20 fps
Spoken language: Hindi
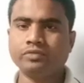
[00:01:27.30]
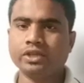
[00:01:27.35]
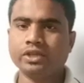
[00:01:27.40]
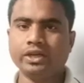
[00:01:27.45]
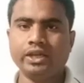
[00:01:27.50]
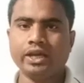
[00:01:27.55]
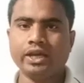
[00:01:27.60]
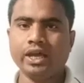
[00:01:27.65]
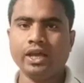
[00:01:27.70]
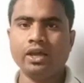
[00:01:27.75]

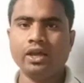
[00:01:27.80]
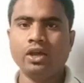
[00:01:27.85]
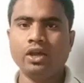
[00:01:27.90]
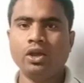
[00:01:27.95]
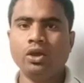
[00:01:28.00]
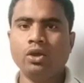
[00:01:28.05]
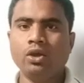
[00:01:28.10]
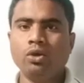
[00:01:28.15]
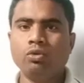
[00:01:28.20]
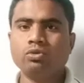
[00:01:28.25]
ठीक है
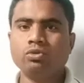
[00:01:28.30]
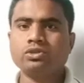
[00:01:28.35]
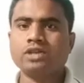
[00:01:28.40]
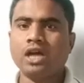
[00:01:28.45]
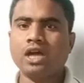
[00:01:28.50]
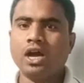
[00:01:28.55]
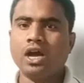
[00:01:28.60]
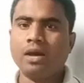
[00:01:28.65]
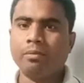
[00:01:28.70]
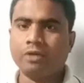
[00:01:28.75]

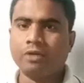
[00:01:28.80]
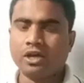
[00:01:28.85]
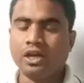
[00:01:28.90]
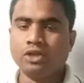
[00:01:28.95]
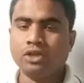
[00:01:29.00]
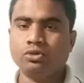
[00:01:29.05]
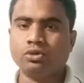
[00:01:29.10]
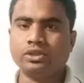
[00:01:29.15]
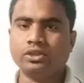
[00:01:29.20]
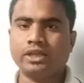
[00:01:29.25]
उसका
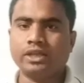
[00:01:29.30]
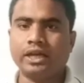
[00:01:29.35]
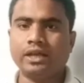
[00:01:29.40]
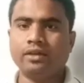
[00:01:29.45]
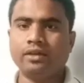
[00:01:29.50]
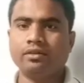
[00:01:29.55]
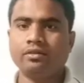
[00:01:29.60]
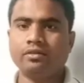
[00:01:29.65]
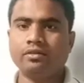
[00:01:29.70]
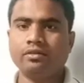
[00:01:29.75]
अवकलज होता
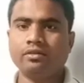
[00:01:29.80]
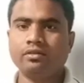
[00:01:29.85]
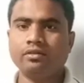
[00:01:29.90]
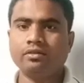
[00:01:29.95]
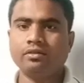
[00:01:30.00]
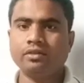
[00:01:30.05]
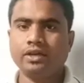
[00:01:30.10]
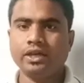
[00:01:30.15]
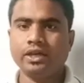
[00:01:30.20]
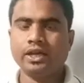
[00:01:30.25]
है
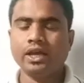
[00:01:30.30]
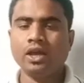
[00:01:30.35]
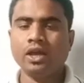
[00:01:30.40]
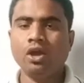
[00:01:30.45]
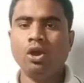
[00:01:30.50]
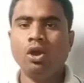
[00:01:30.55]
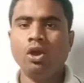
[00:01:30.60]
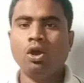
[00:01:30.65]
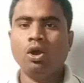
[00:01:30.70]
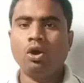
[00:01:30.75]
ठीक है
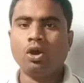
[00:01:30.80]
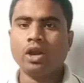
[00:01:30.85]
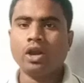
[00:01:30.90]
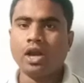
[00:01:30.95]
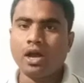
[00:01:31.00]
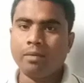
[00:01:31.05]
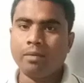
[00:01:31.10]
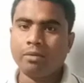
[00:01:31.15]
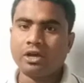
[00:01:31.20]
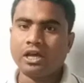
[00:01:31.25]
और
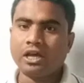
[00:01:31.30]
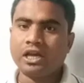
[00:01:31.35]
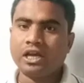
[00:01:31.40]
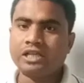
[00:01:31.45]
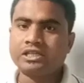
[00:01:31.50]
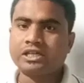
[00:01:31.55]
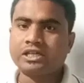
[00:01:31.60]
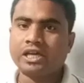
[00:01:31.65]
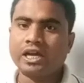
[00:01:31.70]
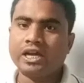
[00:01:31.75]

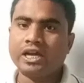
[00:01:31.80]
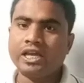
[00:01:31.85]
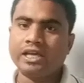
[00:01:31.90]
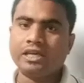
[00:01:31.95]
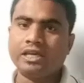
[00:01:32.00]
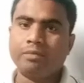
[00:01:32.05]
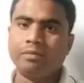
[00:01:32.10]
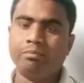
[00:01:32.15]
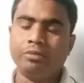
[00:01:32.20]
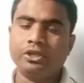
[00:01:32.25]
अवकलज करने
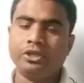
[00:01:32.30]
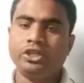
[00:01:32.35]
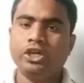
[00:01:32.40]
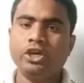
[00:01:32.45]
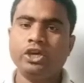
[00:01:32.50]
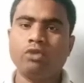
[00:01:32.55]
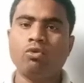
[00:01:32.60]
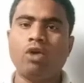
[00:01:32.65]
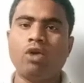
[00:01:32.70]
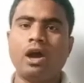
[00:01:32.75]
की
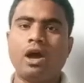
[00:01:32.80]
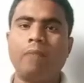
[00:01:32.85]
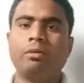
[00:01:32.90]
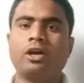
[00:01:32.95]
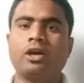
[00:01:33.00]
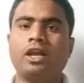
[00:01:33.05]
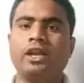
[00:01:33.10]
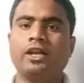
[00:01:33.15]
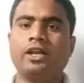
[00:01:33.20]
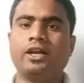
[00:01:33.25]
विधि को
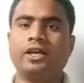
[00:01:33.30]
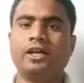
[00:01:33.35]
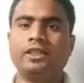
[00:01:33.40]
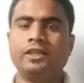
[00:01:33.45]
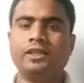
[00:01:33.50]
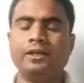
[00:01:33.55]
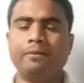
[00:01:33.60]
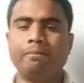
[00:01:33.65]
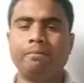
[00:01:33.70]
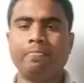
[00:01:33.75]
अवकलन
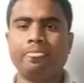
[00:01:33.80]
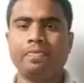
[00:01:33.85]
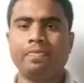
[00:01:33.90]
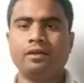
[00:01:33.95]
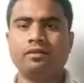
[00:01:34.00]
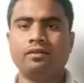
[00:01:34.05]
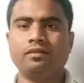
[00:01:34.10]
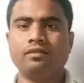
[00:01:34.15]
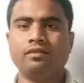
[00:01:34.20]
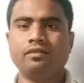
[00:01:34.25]
कहते हैं
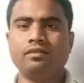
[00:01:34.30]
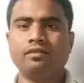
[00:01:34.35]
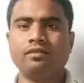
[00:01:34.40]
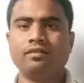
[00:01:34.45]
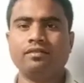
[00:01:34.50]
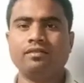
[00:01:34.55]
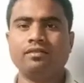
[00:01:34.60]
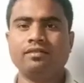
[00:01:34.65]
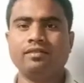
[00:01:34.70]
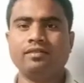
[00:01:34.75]

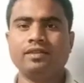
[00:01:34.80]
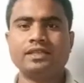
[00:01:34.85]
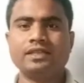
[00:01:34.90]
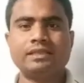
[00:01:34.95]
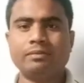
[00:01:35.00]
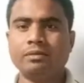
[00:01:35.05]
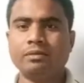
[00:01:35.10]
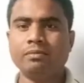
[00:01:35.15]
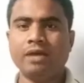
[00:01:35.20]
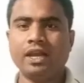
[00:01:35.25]

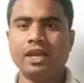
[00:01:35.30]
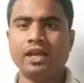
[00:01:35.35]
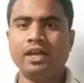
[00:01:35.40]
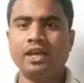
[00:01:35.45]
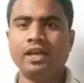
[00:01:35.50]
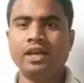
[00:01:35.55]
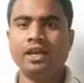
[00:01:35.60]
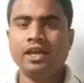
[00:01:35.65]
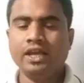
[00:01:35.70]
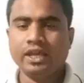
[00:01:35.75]
समझ में आ रहा
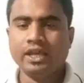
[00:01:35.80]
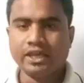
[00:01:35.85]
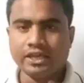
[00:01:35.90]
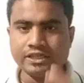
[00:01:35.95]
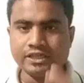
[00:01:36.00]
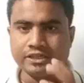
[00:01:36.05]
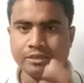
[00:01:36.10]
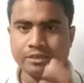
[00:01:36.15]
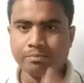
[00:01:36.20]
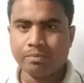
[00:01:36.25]
है
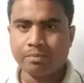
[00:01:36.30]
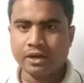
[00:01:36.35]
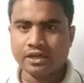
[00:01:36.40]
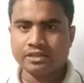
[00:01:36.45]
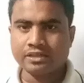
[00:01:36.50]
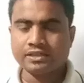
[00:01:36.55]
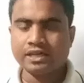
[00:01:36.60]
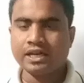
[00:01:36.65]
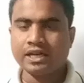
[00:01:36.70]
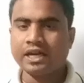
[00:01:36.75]
किसी
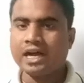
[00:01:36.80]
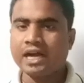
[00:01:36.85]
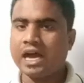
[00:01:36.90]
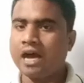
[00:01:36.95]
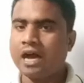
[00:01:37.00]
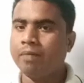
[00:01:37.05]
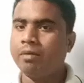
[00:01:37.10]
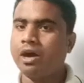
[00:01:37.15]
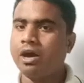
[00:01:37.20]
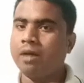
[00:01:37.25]
फंक्शन का
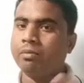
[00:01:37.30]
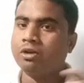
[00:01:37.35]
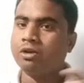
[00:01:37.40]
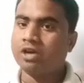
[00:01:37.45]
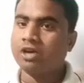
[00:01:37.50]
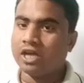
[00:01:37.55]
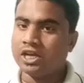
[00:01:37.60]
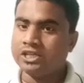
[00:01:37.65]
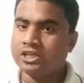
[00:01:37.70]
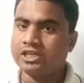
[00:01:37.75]
हम
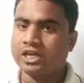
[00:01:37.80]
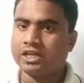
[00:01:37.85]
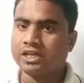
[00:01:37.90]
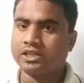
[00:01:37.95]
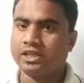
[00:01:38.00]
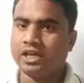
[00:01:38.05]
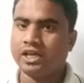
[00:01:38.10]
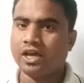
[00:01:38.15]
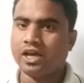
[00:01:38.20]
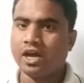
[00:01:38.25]
अवकलज
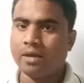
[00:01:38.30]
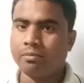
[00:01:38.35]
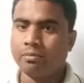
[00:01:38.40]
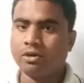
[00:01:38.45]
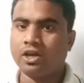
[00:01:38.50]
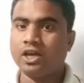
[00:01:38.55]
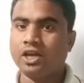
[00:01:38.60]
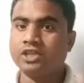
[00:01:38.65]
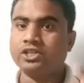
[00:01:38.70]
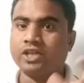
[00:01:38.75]
करते हैं
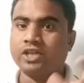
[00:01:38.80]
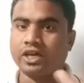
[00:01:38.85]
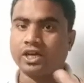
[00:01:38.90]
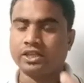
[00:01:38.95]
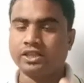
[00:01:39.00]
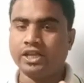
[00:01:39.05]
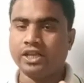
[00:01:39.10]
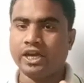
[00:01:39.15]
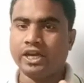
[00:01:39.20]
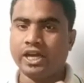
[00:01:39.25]
अवकलज
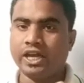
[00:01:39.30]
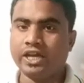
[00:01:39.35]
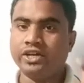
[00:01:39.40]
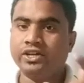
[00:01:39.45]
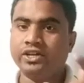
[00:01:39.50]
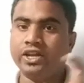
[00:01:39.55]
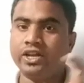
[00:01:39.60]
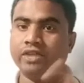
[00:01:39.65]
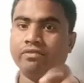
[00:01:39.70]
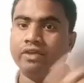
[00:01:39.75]
करते हैं यानी
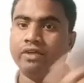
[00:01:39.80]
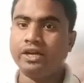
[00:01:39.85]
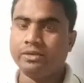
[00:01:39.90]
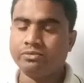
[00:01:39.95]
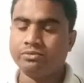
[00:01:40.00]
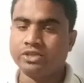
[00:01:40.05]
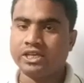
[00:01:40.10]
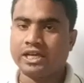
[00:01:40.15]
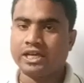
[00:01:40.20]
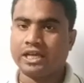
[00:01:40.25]

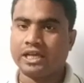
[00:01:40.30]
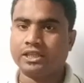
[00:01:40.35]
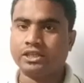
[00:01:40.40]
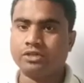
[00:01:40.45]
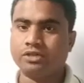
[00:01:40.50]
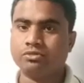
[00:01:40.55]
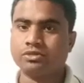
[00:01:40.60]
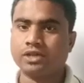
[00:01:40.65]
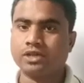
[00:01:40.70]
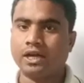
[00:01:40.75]
डेरिवेटिव्स निकालते
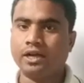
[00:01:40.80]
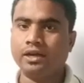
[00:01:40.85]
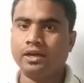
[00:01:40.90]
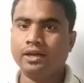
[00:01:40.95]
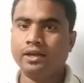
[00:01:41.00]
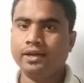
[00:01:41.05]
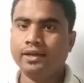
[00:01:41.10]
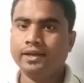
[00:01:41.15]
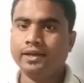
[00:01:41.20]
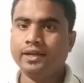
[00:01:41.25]
हैं उसका
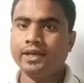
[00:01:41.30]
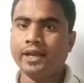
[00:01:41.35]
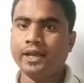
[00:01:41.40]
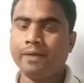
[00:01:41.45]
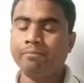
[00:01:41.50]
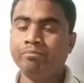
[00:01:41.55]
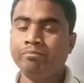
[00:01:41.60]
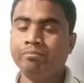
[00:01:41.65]
ठीक है